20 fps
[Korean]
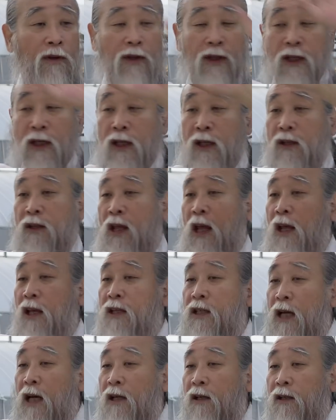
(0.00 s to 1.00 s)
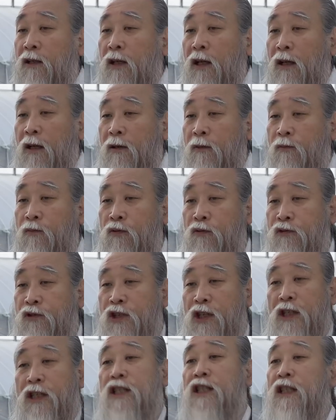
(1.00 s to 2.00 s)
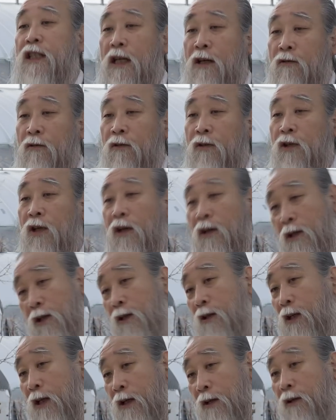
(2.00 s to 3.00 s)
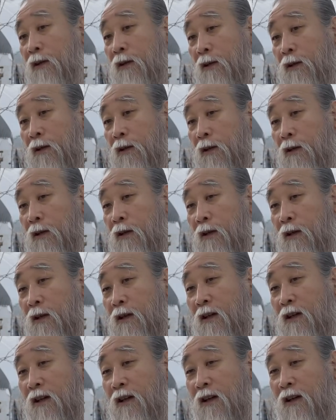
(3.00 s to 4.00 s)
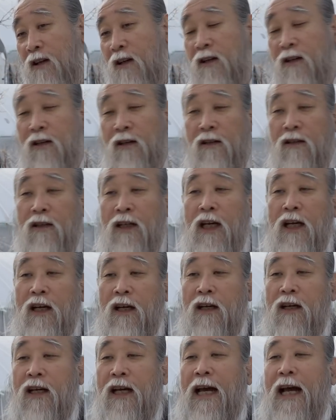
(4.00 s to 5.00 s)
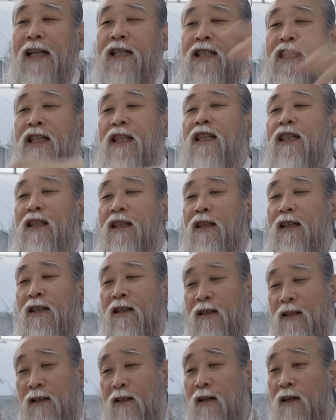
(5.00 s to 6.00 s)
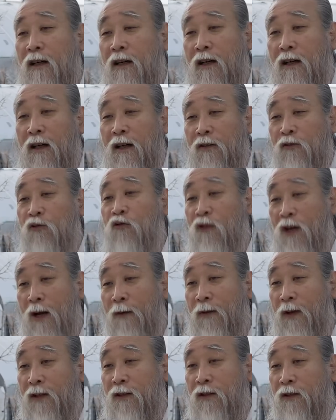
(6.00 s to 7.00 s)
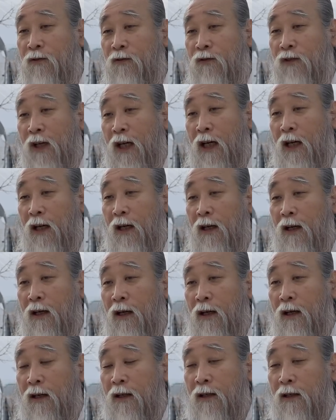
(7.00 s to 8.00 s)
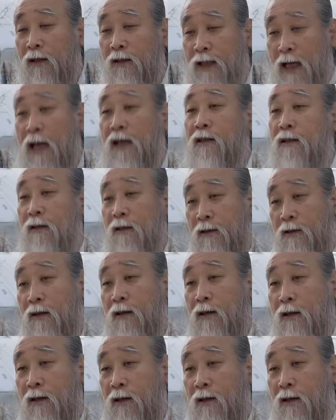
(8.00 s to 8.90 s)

이 대자연의 물질신하고는 틀린 거예요. 그러나 같이 어, 융합해서 우리가 사는 거죠.